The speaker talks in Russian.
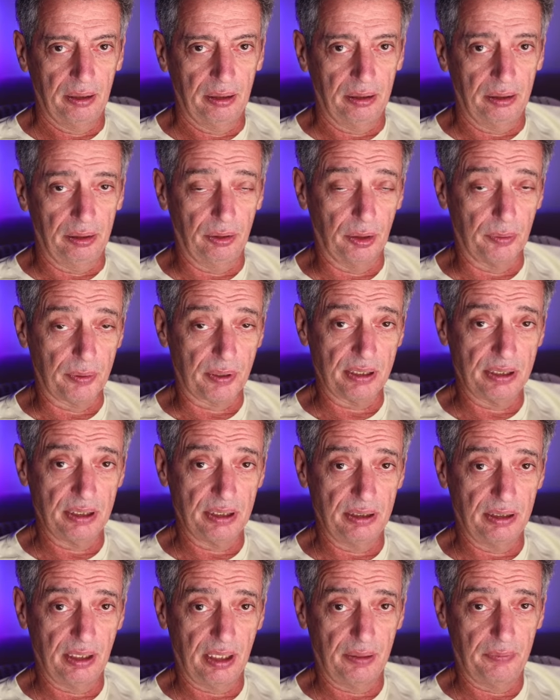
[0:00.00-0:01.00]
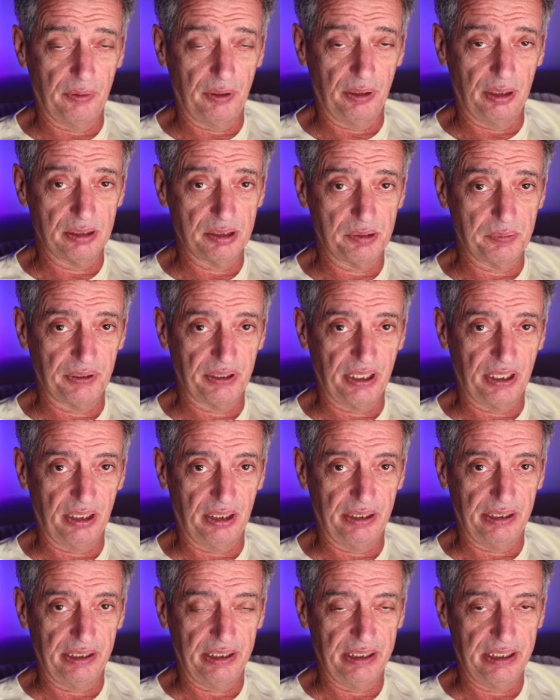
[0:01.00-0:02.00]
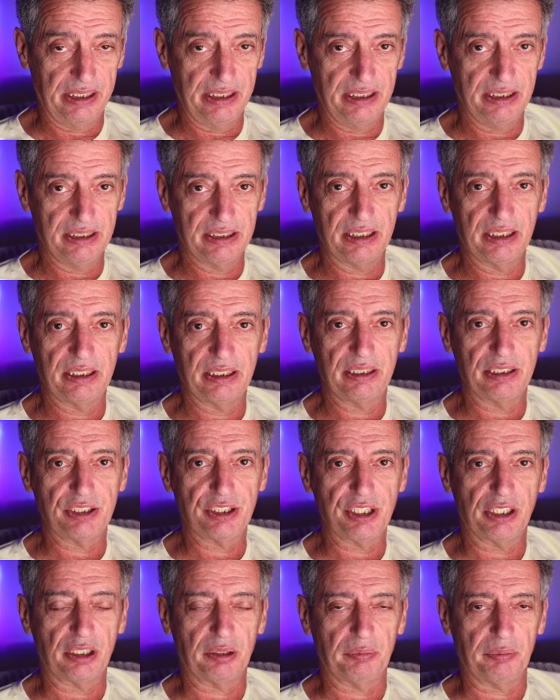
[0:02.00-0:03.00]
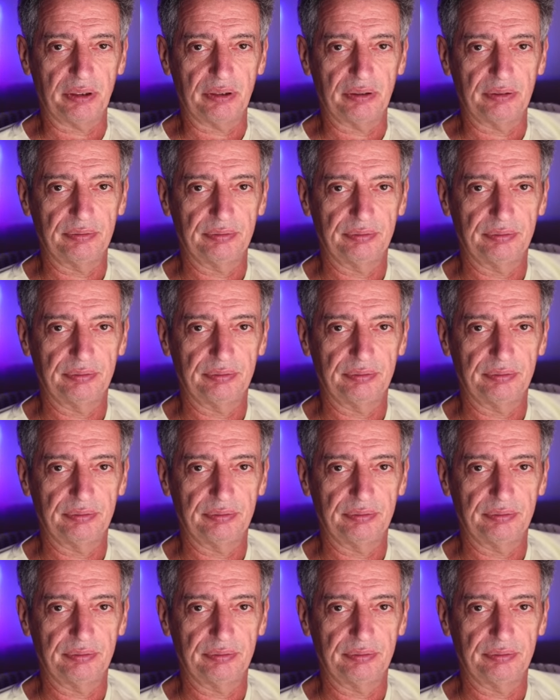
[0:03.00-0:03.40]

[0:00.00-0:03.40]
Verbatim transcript: Добрый день, дамы и господа, ladies and gentlemen.